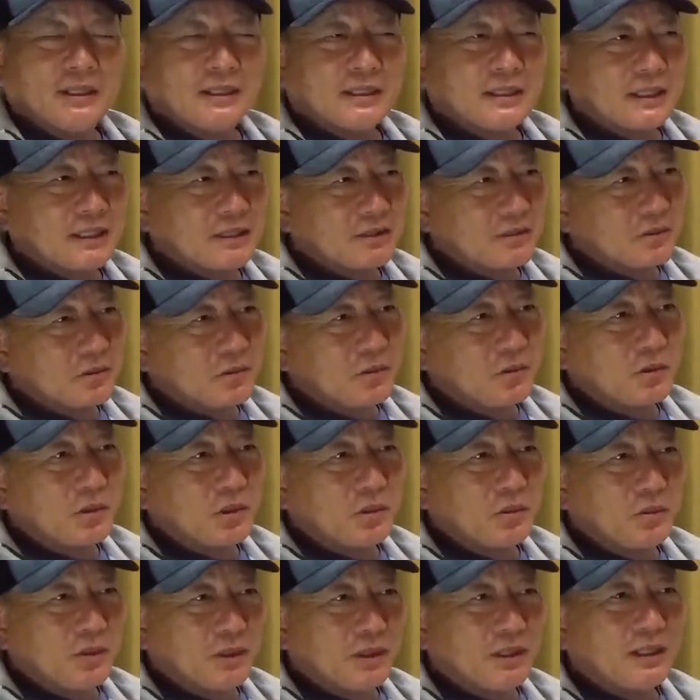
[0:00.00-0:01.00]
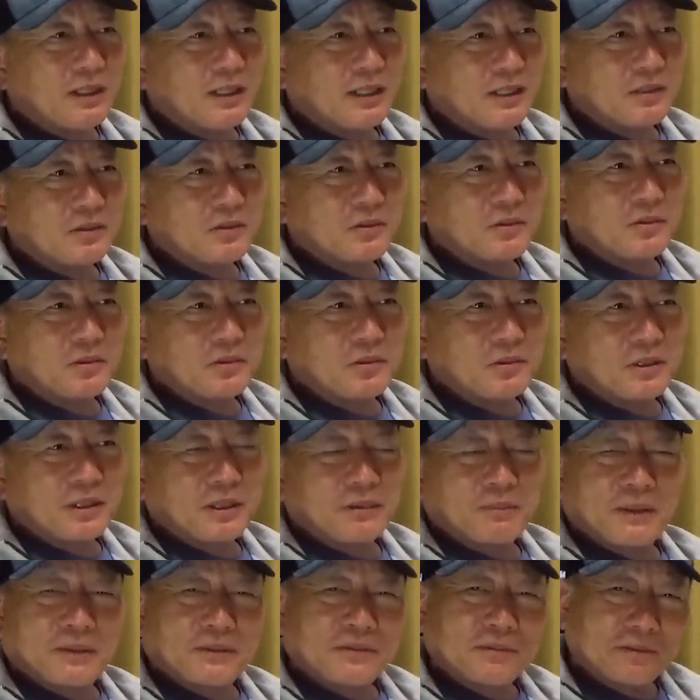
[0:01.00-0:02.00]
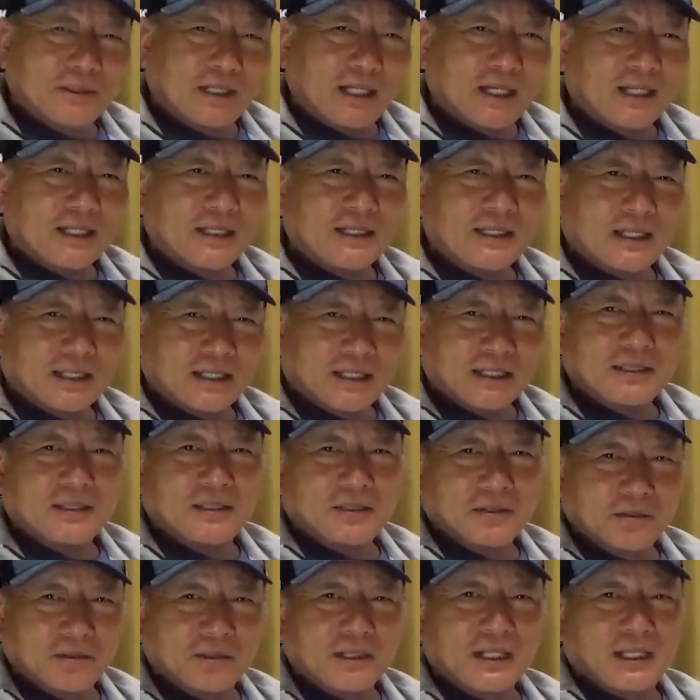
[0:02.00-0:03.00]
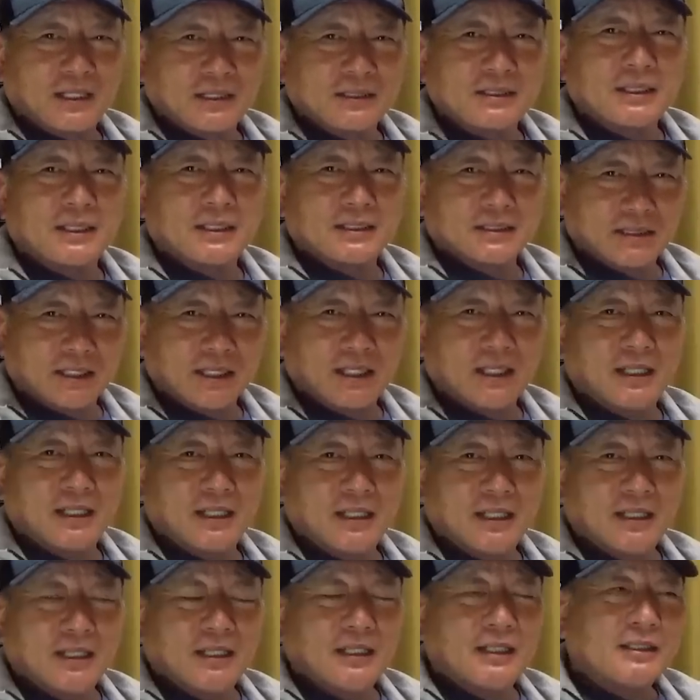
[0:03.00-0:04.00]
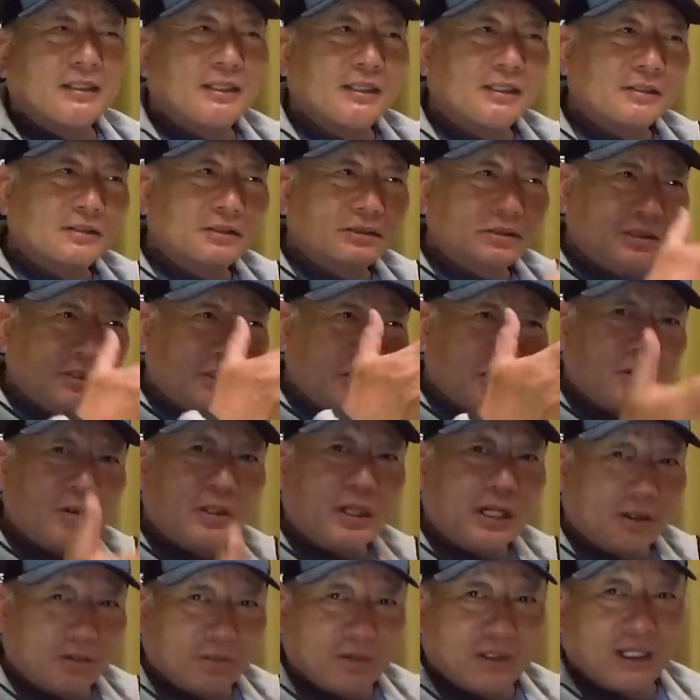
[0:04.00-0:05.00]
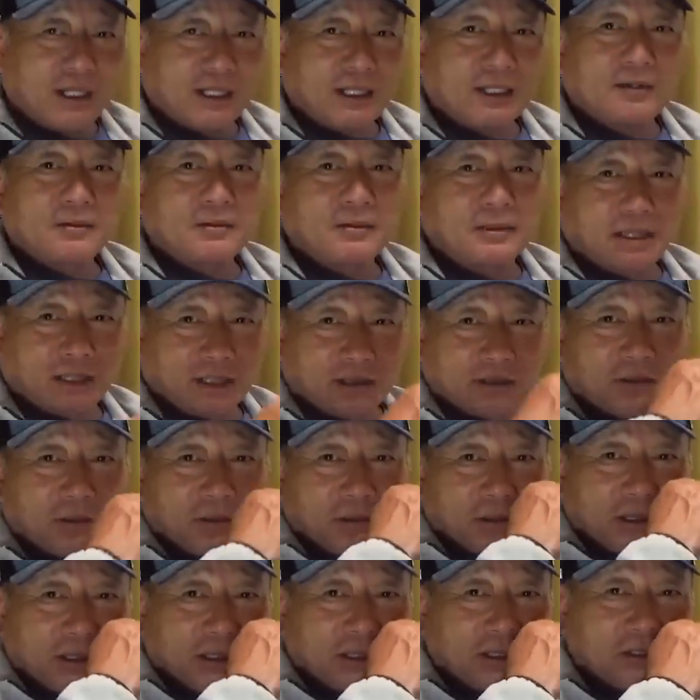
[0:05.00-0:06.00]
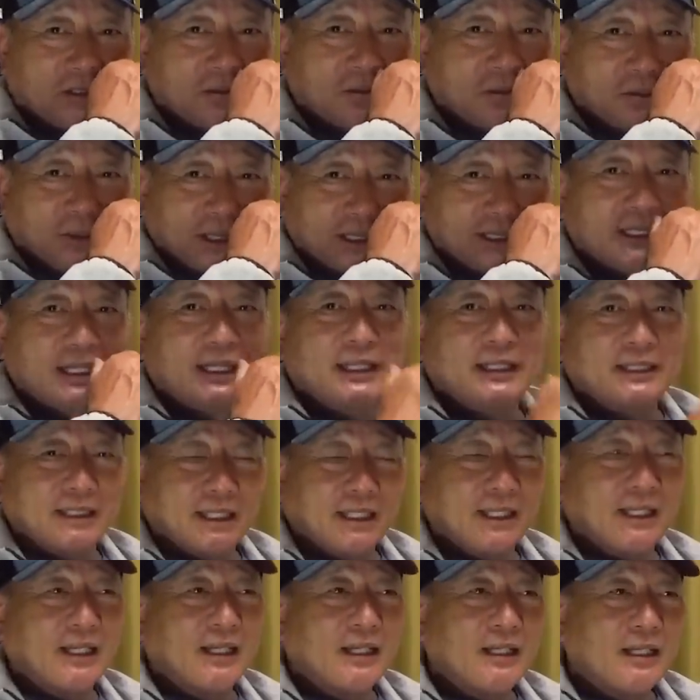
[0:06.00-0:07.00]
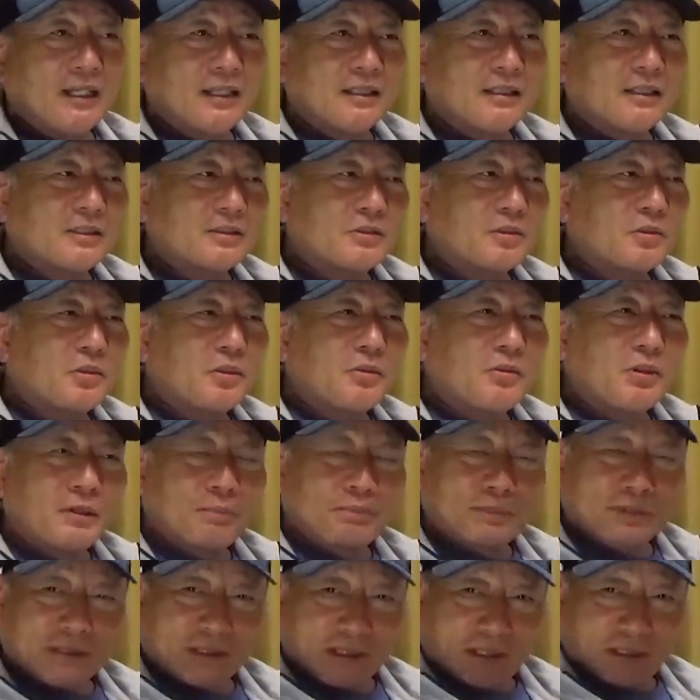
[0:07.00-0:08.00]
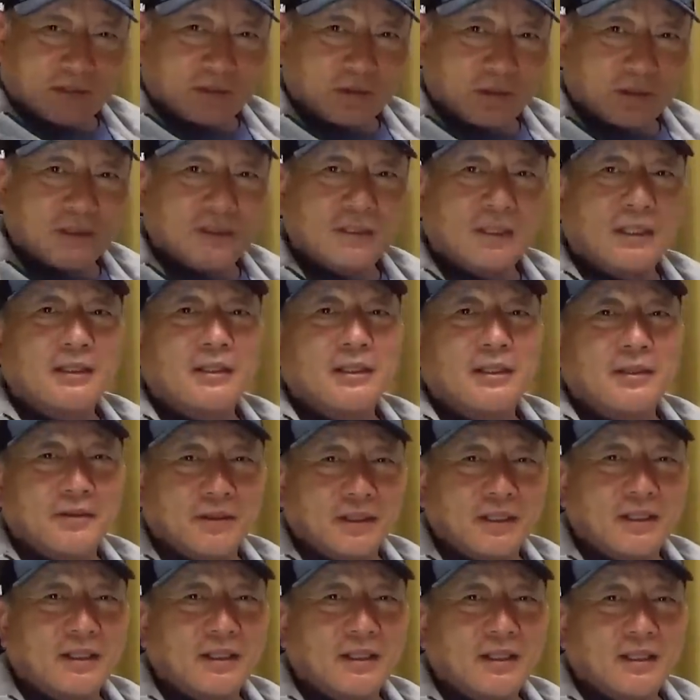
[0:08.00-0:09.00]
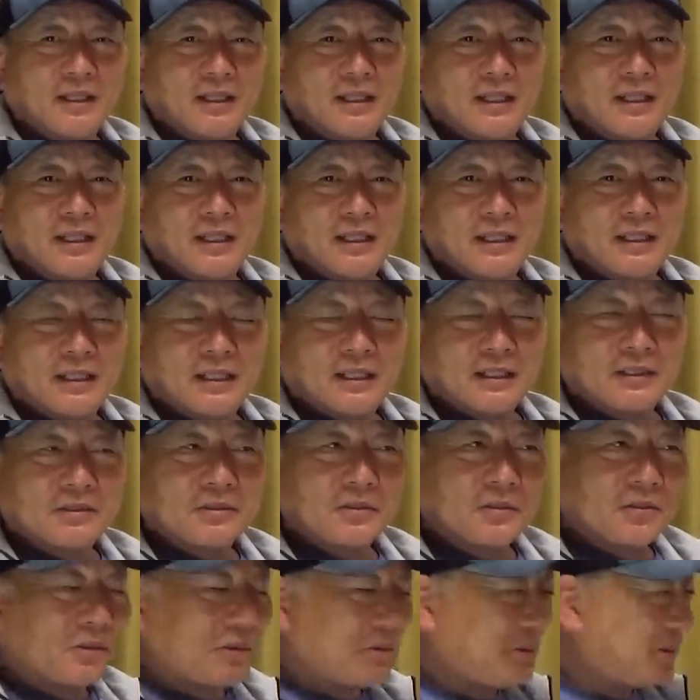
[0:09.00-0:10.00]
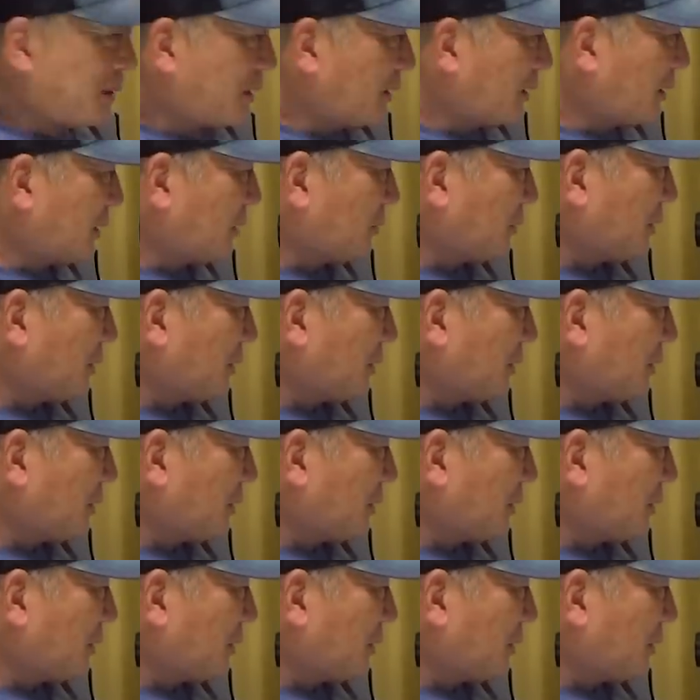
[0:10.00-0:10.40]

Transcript: だけどこれはあのやっぱ不慣れだなっていうの感じがした、で次の回も投げるんだけどイニングをまたいで、はいはいだそれはピシャッといったんだよねだからそういう面で